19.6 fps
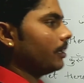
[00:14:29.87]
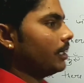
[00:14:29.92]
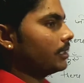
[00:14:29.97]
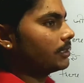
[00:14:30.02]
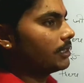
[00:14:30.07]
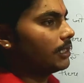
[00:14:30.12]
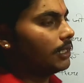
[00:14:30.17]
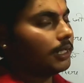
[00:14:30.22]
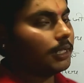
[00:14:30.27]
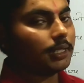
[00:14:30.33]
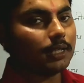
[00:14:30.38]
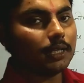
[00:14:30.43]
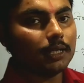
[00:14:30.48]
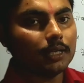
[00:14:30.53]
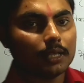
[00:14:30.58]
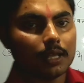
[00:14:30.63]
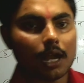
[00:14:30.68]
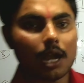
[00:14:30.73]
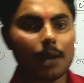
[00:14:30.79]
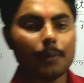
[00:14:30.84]
अच्छा लगेगा
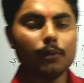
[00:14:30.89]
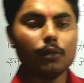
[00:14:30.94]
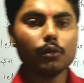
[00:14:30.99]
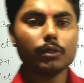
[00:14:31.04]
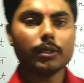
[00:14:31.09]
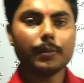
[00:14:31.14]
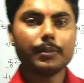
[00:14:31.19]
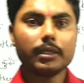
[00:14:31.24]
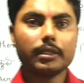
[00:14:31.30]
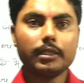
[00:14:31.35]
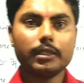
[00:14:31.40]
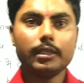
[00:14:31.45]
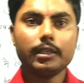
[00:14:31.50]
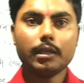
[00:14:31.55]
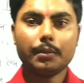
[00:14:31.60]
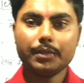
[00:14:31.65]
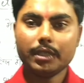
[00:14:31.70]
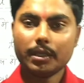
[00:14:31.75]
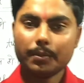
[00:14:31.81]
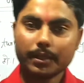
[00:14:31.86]
आप लोग जब तक की
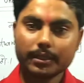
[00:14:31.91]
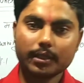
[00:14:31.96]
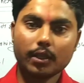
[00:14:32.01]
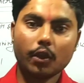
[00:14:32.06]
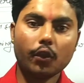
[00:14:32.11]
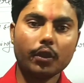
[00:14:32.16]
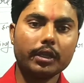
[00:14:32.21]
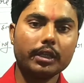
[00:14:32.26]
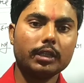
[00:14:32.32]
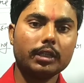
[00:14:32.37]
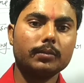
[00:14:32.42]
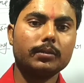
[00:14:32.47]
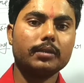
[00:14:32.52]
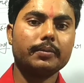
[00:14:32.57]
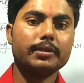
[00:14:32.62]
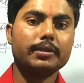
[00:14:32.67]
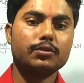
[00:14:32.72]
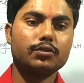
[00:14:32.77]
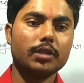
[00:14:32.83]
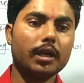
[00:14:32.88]
कमियां बताओगे नहीं तब
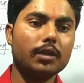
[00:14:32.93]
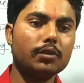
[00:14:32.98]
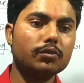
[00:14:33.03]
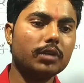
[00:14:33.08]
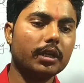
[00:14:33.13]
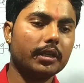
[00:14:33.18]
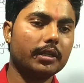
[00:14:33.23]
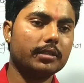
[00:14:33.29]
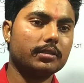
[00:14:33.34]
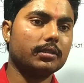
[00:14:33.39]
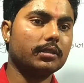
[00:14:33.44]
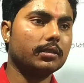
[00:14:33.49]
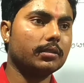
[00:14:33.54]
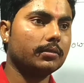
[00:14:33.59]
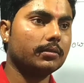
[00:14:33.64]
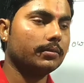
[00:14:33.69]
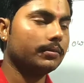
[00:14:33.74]
तक मैं सुधारूंगा कैसे